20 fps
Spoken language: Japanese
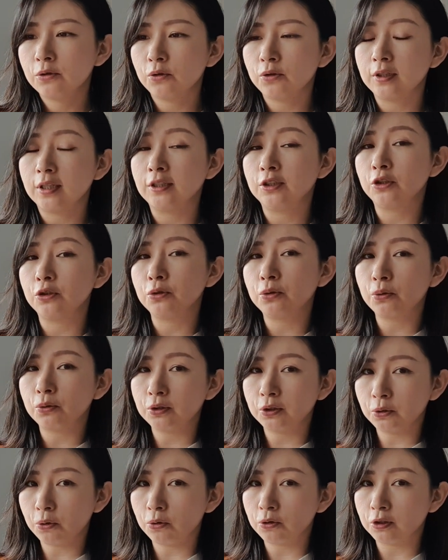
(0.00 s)
それで出航
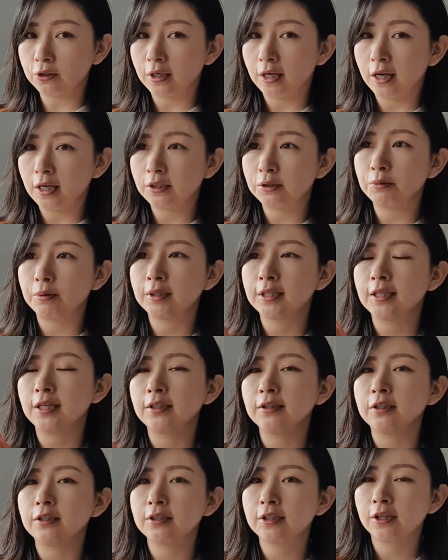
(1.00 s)
時刻があるわけな
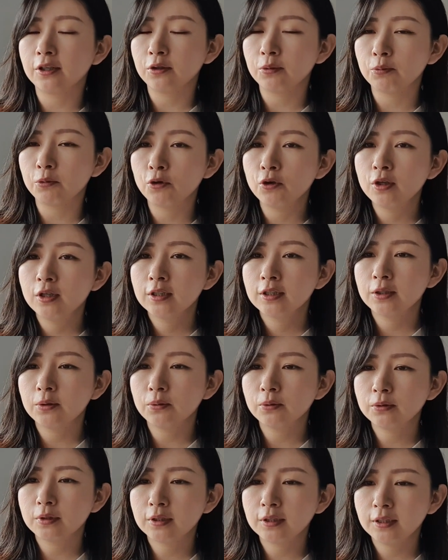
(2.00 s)
んですけれども基
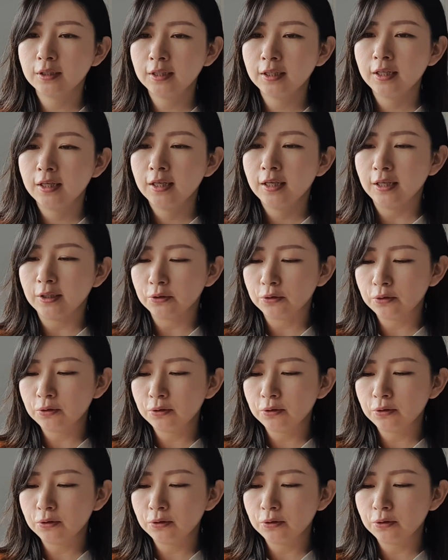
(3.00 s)
本的に、えク